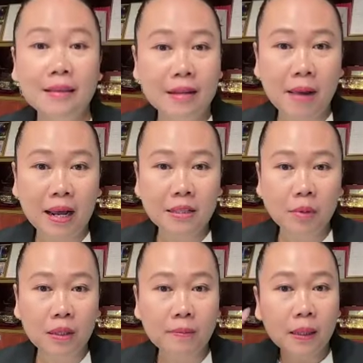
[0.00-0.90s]
Terima kasih
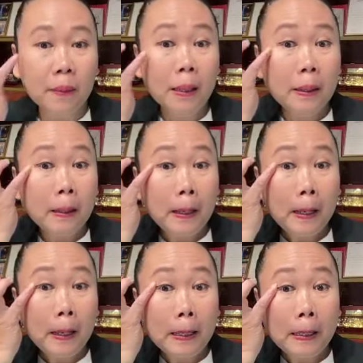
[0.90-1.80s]
buat teman-teman.
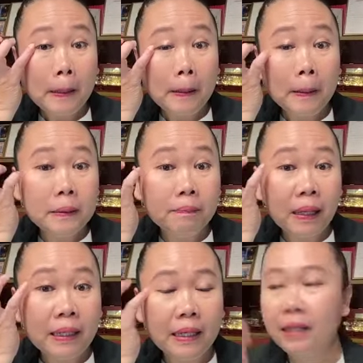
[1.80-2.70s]
-teman. Ah, kok
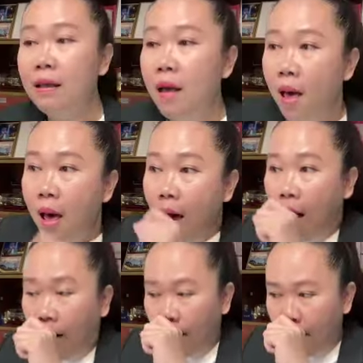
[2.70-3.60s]
cepat nih ini
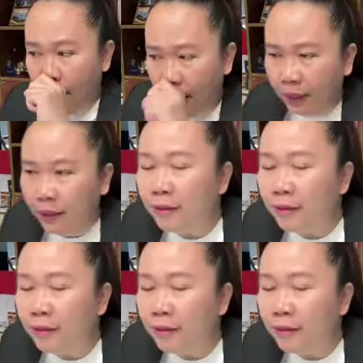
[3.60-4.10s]
Oke,